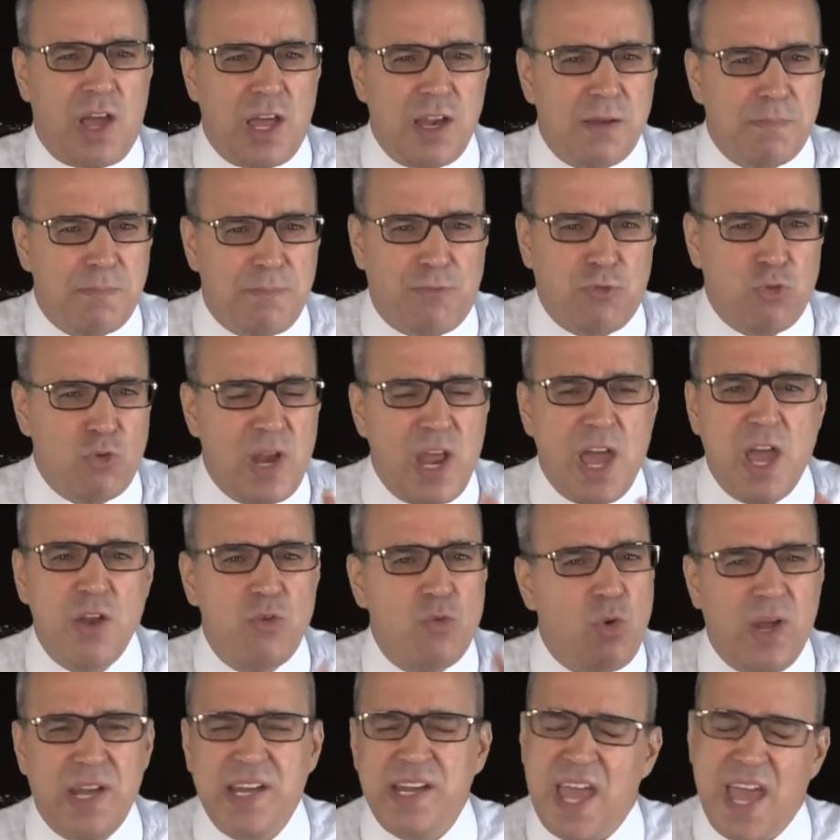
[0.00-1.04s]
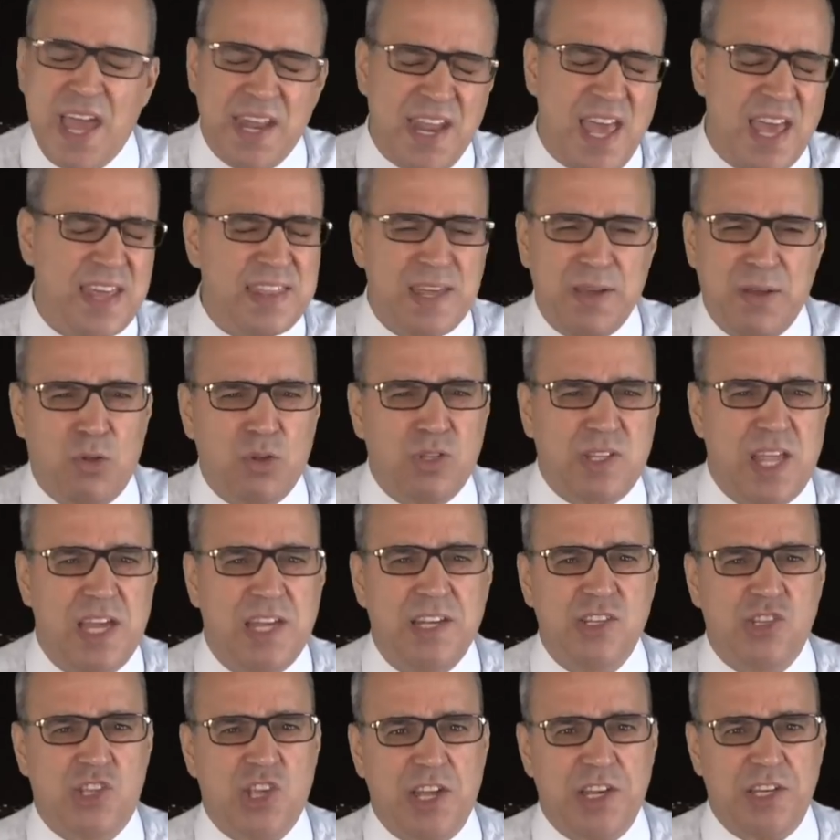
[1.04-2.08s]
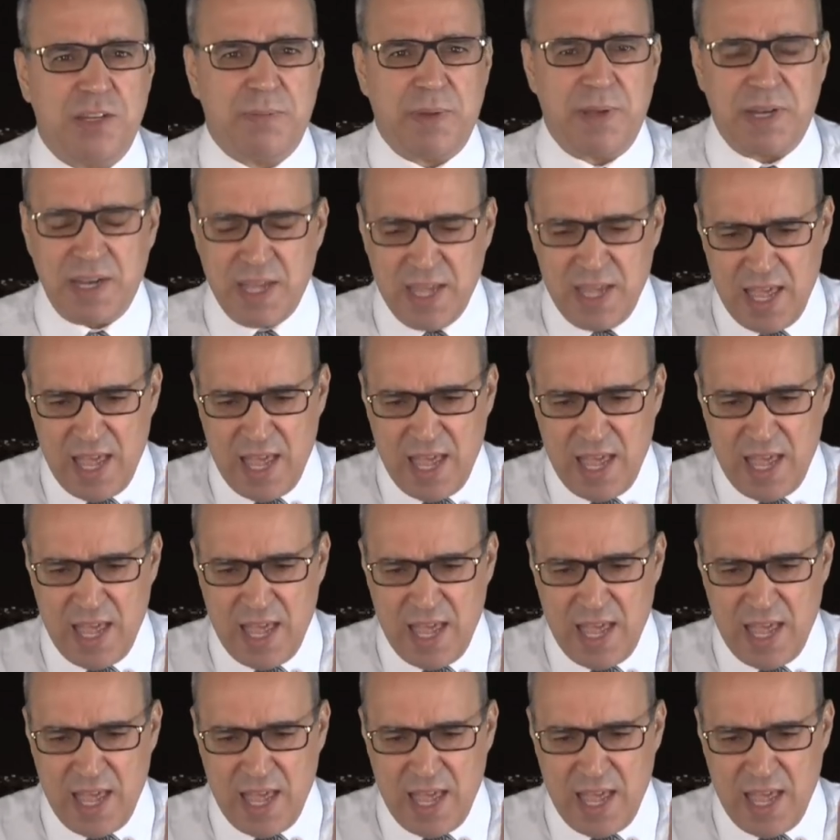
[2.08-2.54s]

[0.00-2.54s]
قلب فلان وعلان هذا حطها لي جانبا